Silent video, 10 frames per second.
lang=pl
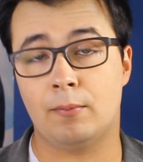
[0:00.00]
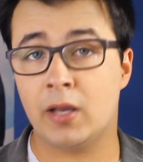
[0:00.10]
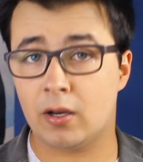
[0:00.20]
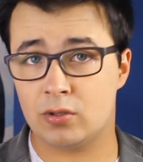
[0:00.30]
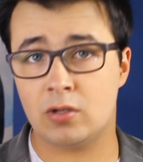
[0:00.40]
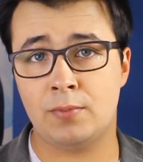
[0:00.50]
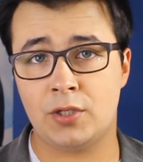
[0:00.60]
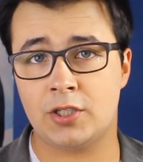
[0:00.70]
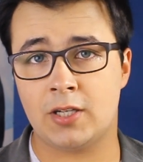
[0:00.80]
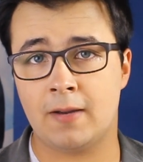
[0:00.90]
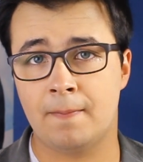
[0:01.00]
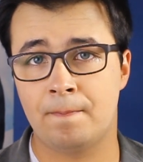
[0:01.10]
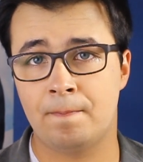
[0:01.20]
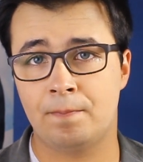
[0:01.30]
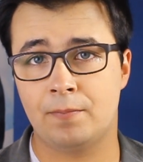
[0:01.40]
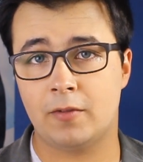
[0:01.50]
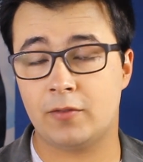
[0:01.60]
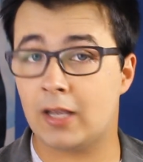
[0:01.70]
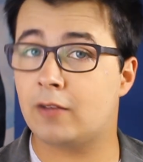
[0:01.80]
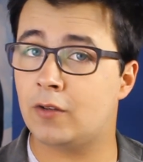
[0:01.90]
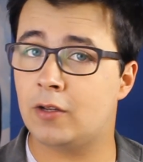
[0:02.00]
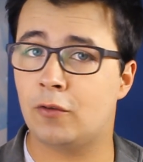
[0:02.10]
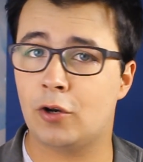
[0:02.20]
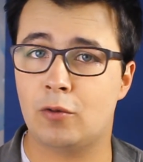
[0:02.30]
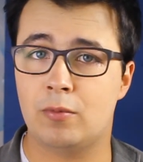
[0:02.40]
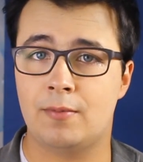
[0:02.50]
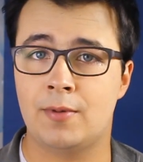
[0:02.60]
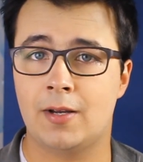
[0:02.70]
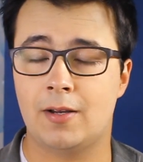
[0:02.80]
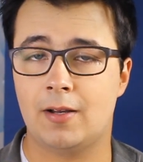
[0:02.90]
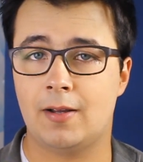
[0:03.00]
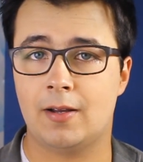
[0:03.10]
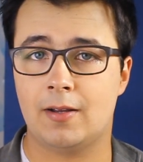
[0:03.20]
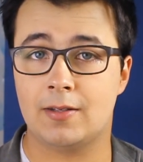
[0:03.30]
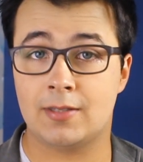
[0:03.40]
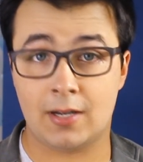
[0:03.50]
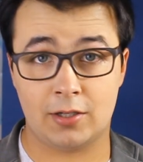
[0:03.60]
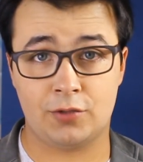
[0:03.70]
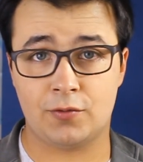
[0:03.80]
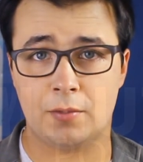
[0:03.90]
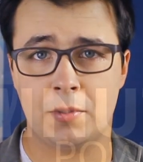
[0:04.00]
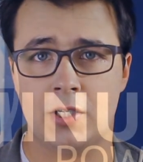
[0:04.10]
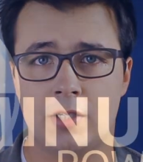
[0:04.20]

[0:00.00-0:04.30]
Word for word: Bo ja osobiście w tej chwili wolałbym znaleźć w sobie